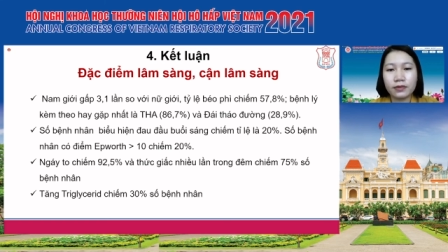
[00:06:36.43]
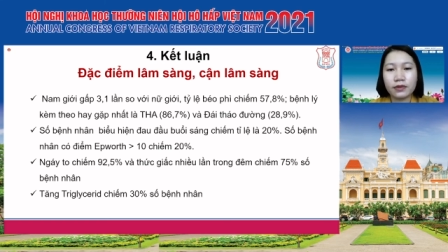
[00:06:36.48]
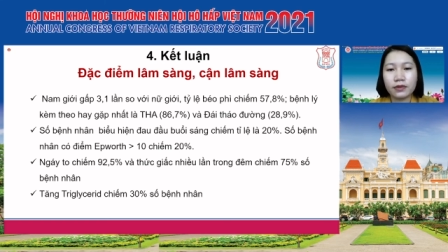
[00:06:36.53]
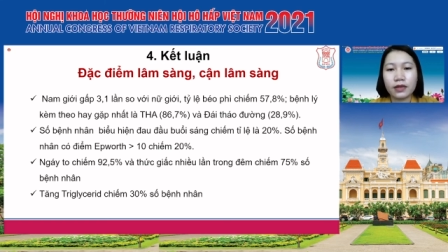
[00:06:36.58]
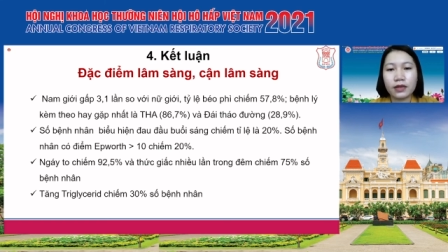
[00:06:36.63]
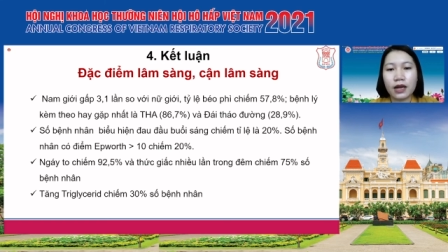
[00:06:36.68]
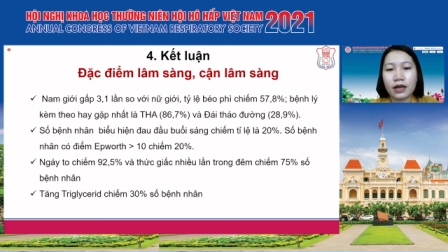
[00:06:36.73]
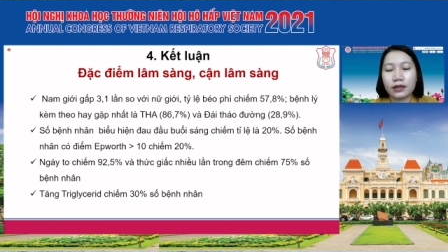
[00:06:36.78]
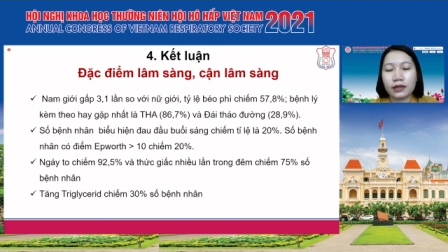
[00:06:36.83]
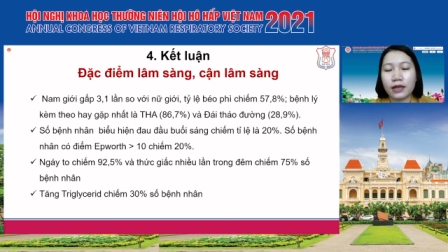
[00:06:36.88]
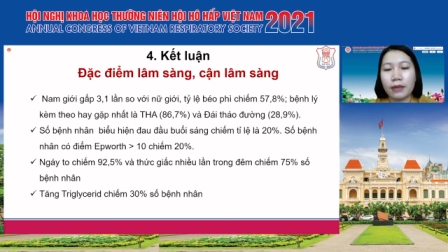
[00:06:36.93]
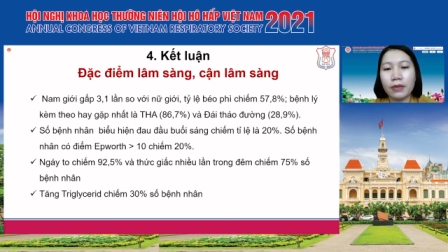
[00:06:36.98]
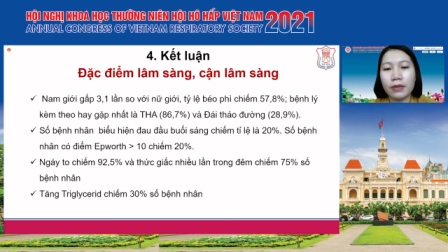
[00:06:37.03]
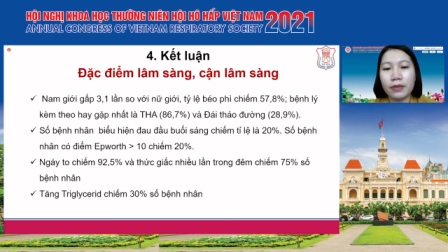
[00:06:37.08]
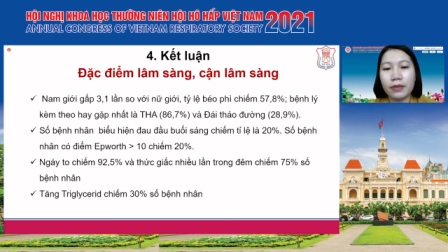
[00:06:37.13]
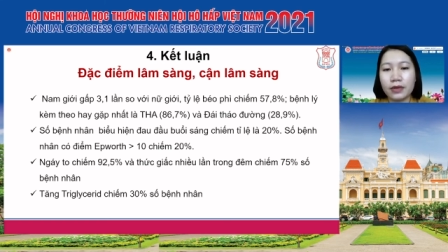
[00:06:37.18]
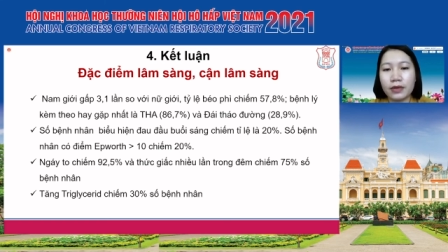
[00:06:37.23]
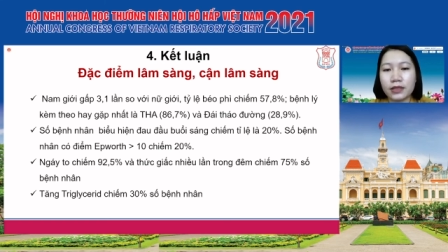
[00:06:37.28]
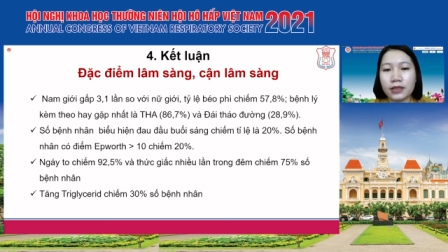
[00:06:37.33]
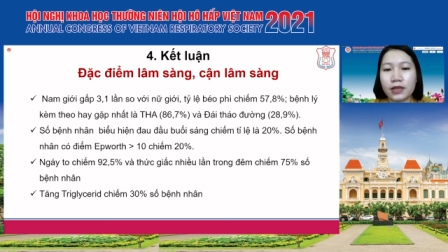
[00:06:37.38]
là
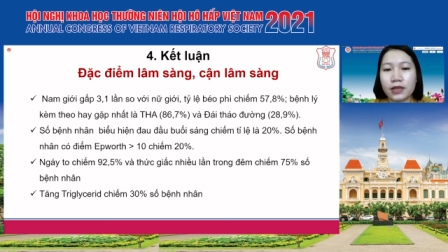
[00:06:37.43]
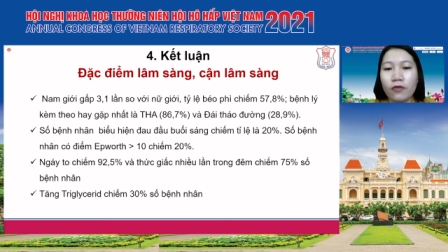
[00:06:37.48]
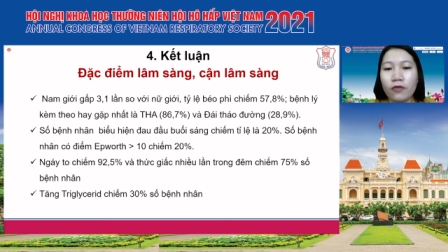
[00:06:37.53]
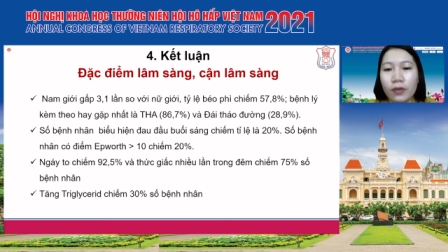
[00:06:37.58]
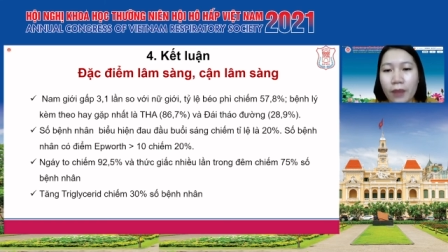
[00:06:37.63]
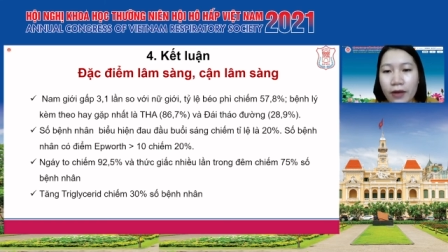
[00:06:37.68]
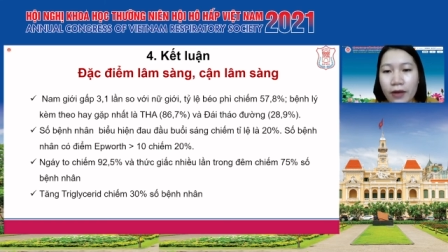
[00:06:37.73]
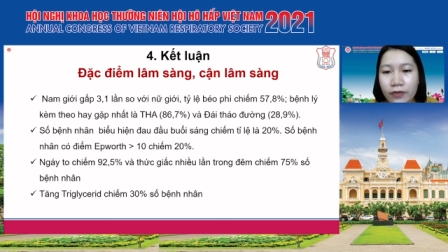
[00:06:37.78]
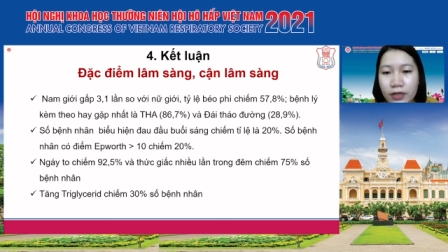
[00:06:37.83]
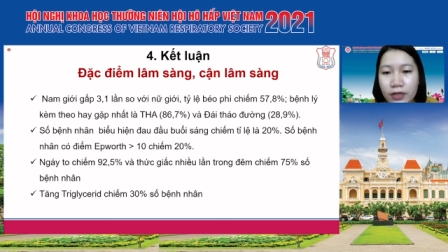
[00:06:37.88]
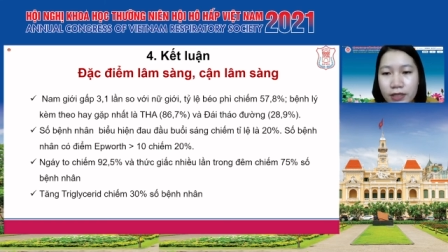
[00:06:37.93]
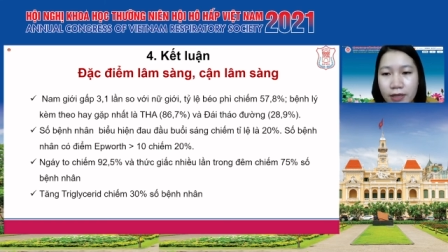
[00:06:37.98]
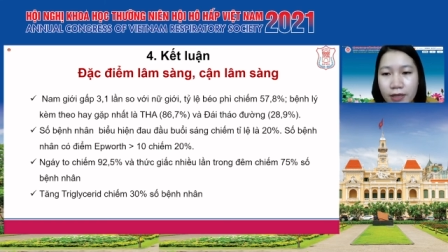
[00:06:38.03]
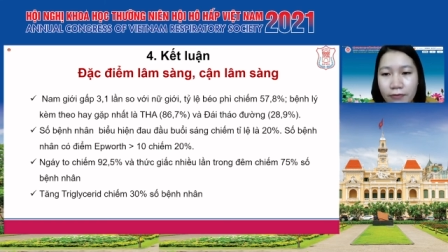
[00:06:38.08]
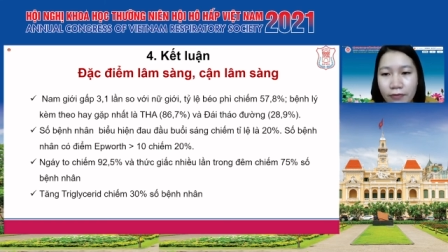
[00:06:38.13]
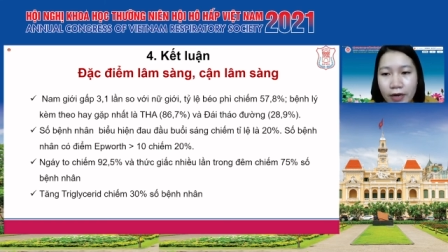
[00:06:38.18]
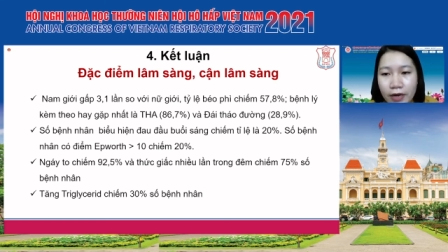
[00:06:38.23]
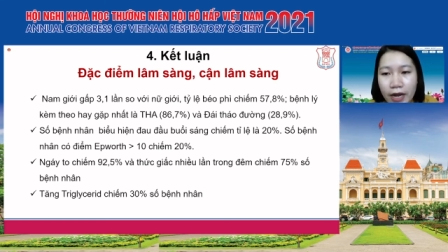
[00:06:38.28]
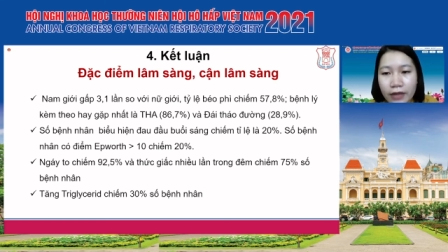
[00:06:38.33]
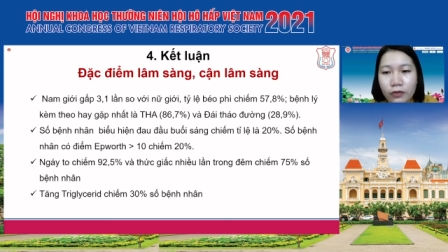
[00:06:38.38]
86,7%
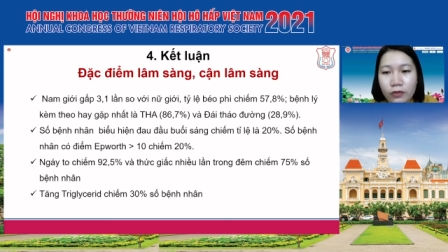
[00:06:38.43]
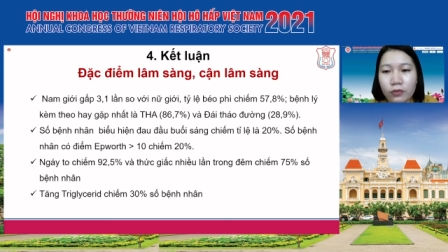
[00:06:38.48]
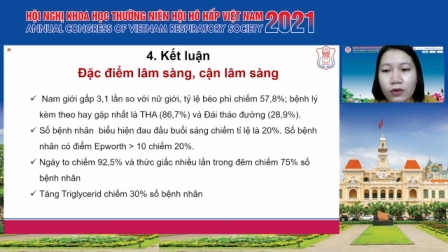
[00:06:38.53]
và đái tháo